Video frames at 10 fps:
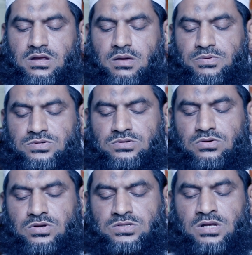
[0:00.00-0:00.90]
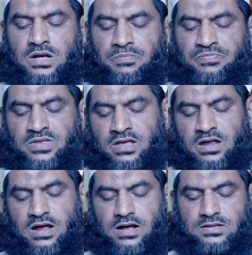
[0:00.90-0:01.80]
তাদেরকে প্রশ্ন করেছিলেন
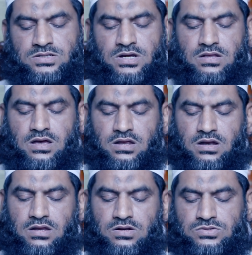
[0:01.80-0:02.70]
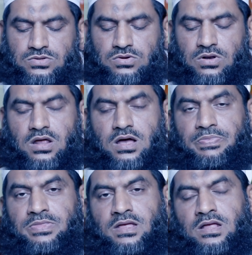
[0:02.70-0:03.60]
আতা সাদানি আমনি রসুল্লাহ
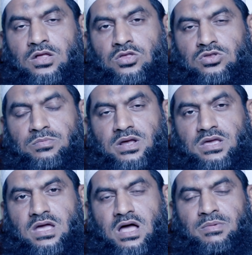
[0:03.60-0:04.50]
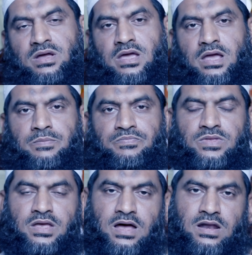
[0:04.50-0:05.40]
তোমরা কি আমাকে
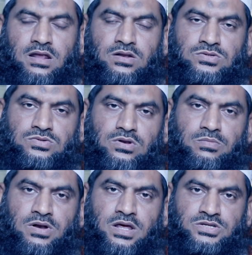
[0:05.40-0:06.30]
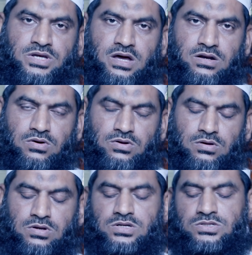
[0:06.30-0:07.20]
আল্লাহ রসুল বলে স্বীকার করো
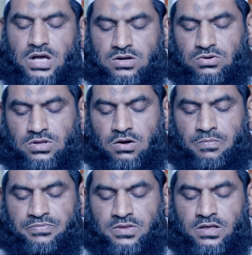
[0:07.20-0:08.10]
সাক্ষ্য দাও